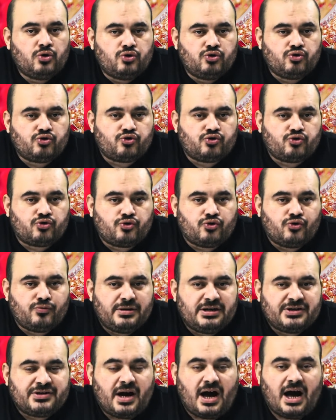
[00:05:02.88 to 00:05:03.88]
huzurlu
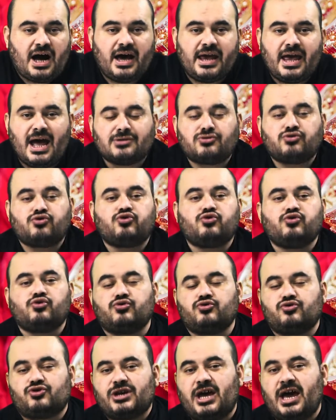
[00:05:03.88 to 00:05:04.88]
bir hayat
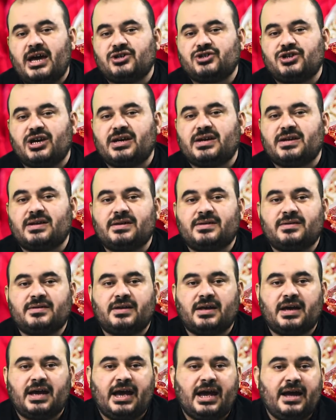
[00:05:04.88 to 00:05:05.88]
süreceği
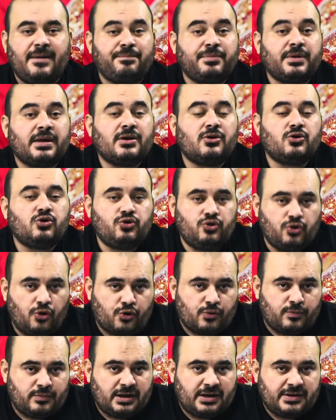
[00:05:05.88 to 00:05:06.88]
şeklinde
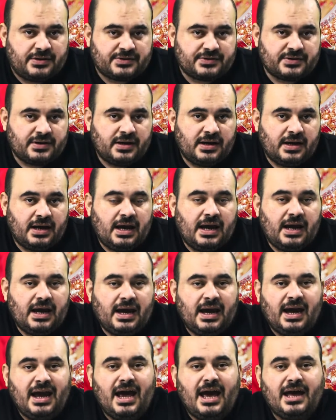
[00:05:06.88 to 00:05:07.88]
yorumlanır.
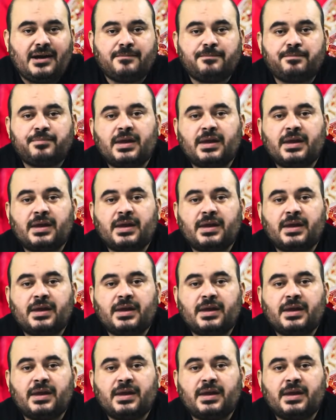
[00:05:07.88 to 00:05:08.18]
Eğer